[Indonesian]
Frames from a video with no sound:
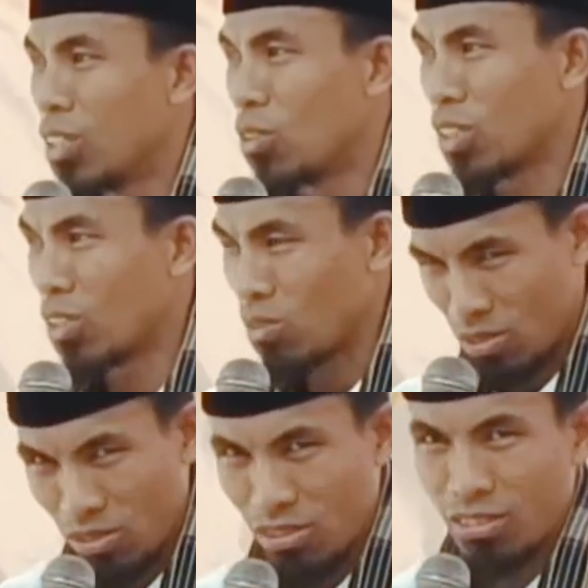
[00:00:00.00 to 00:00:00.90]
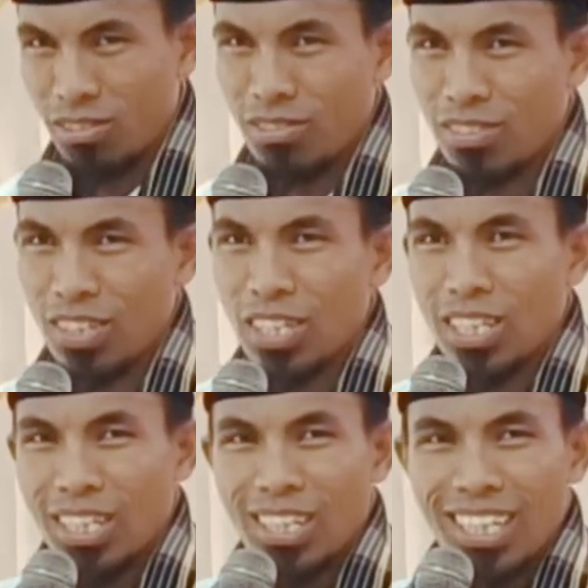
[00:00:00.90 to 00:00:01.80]
ketenut oh
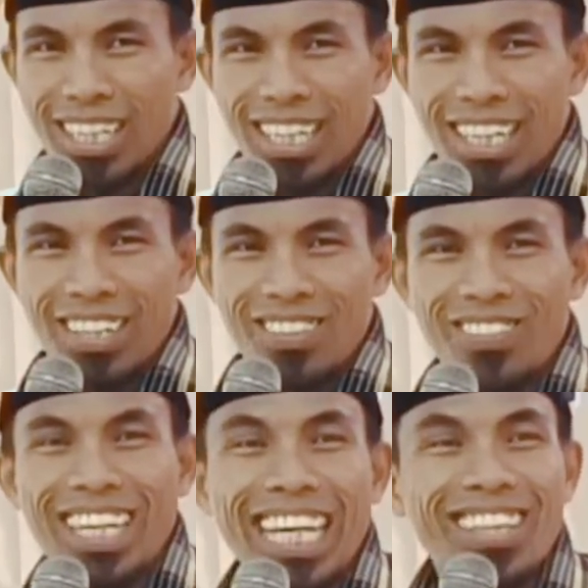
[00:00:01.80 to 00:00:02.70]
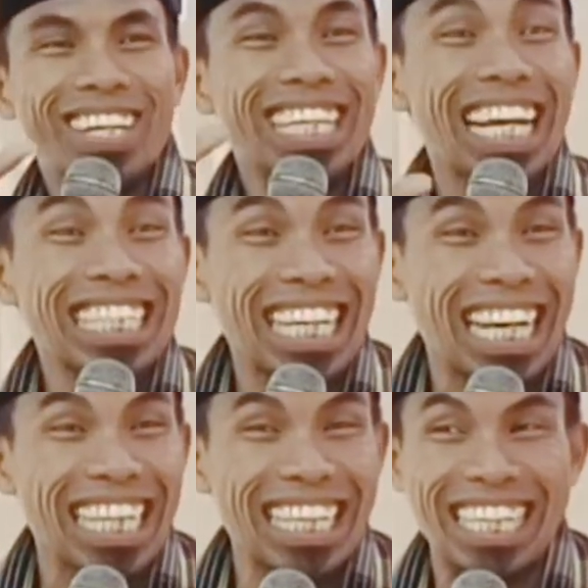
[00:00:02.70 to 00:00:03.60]
penyakit dohir kan
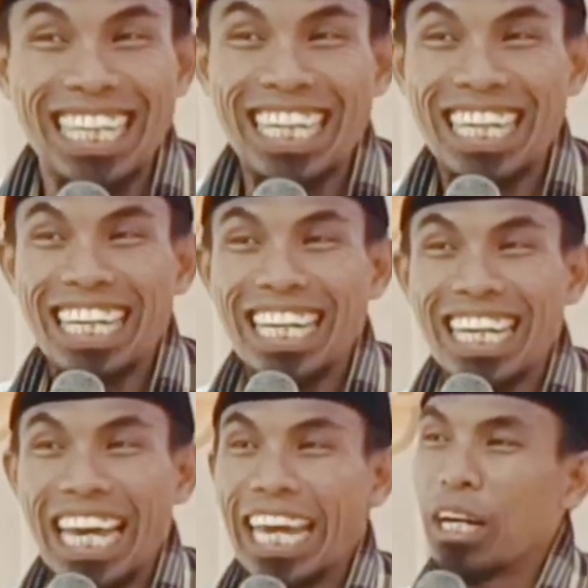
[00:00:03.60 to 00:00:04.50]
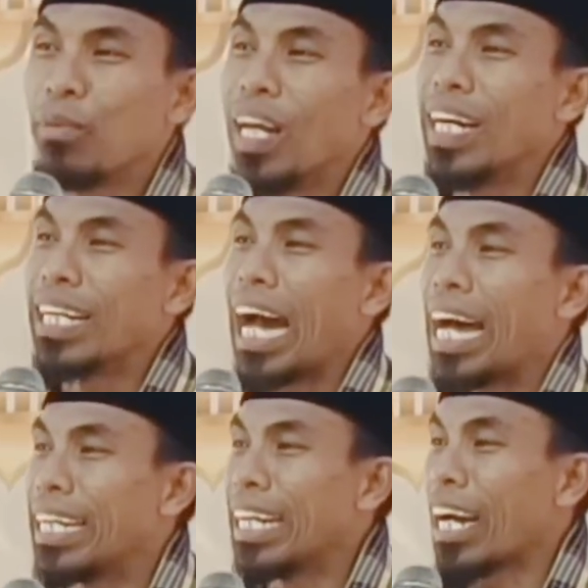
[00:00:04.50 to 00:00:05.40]
sedikit lagi Eka eh, beda
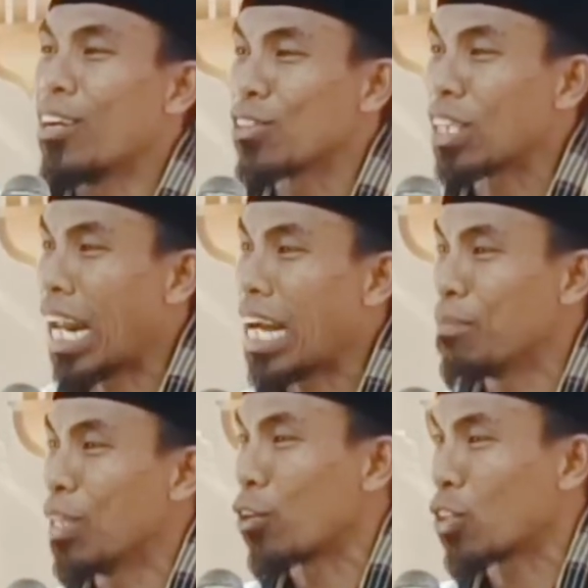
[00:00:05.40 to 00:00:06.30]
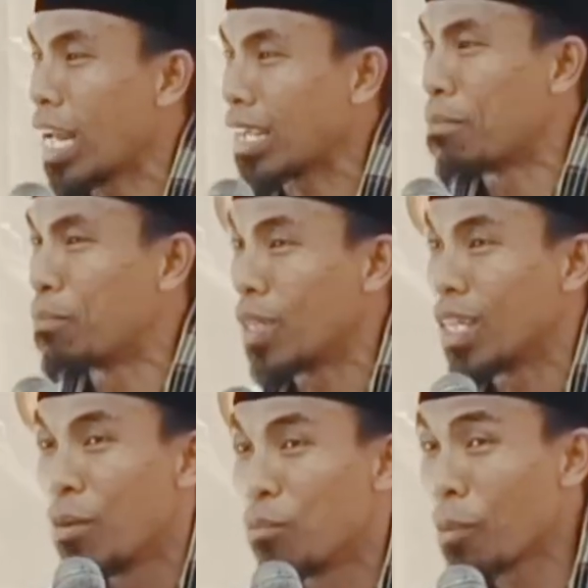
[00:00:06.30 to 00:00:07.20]
kada ka dokter rak di dokter etampi.
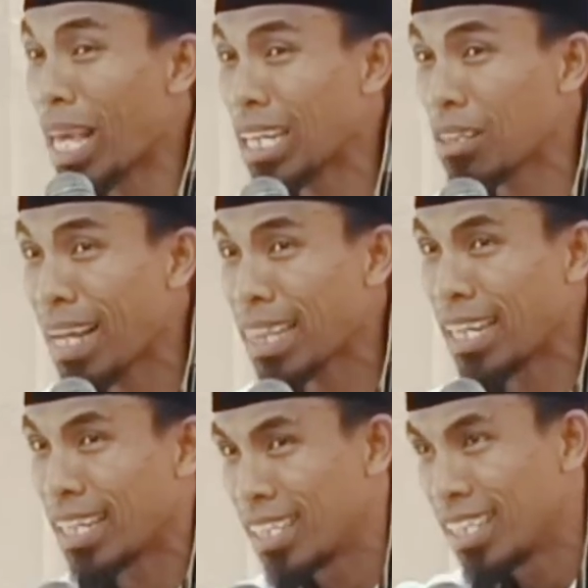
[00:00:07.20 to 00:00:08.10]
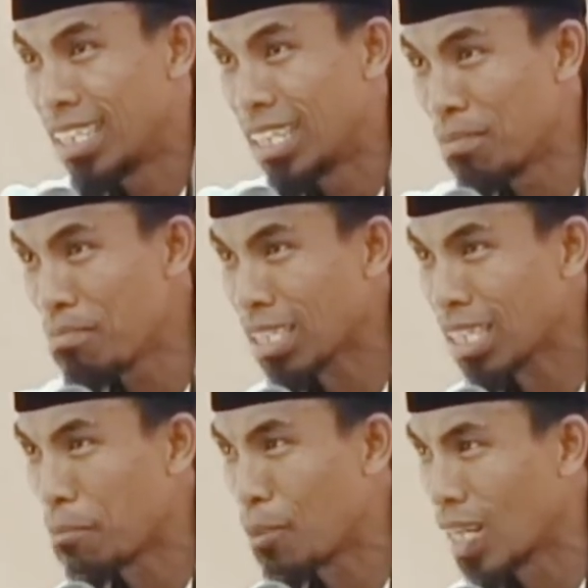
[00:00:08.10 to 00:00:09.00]
Mun penyakit batin, dek remas
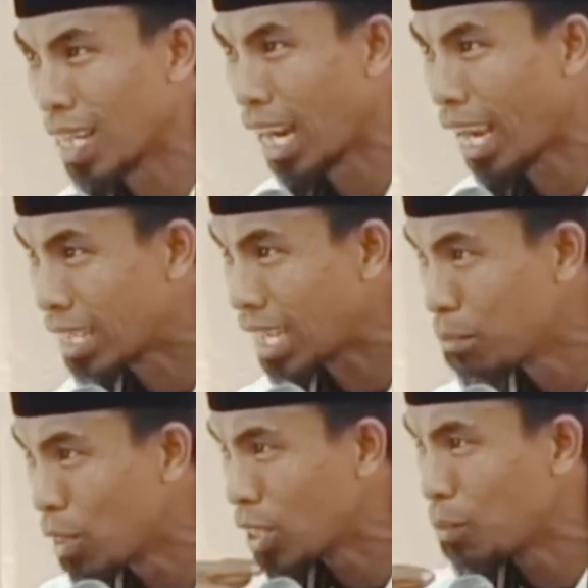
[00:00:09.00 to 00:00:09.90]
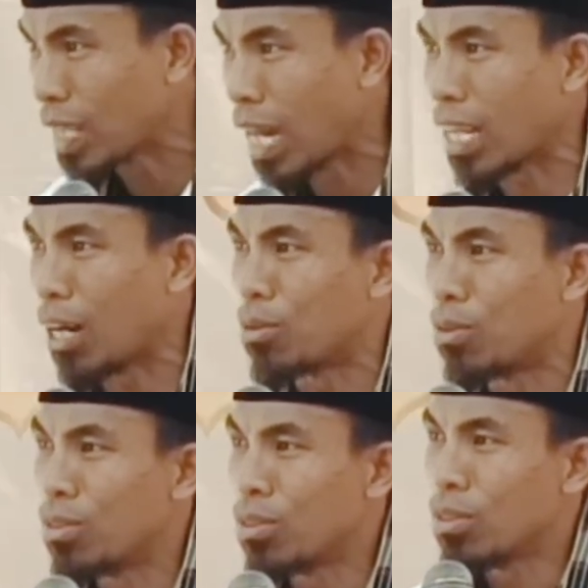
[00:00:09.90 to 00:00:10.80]
senam pun lain. Cabang tibi tak tahu.
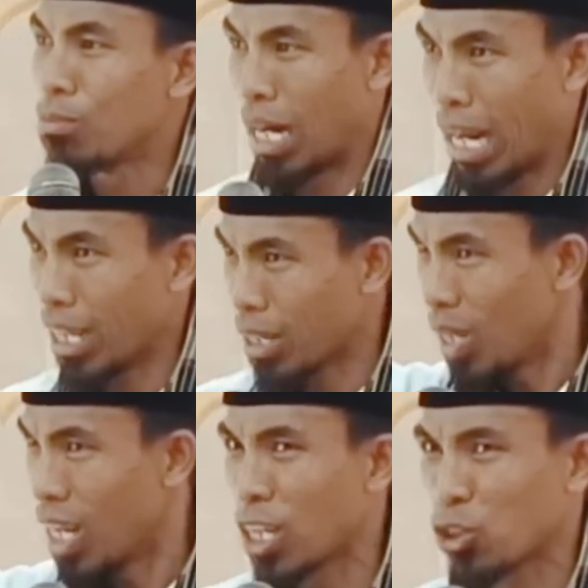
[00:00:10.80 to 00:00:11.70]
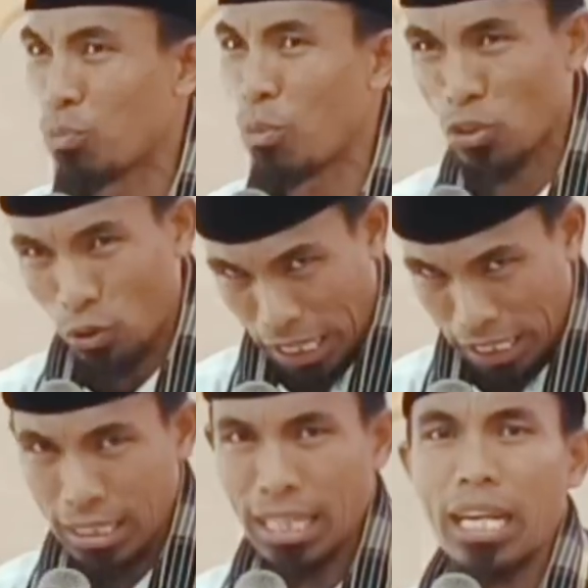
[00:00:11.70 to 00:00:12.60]
Mana iku boleh jek sumpung tur
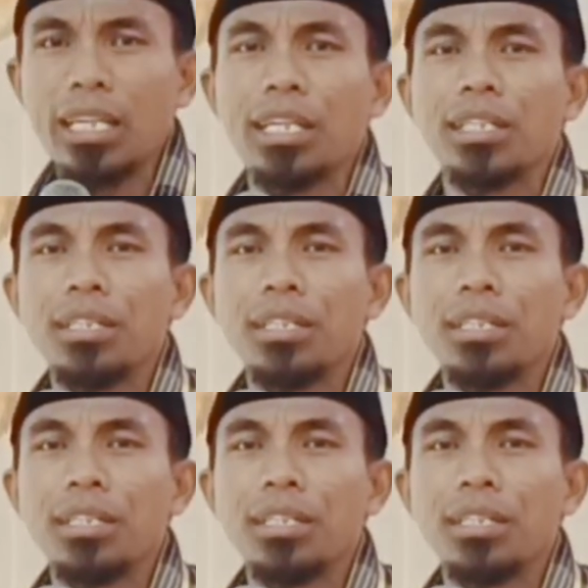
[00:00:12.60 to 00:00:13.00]
kadang tak anda.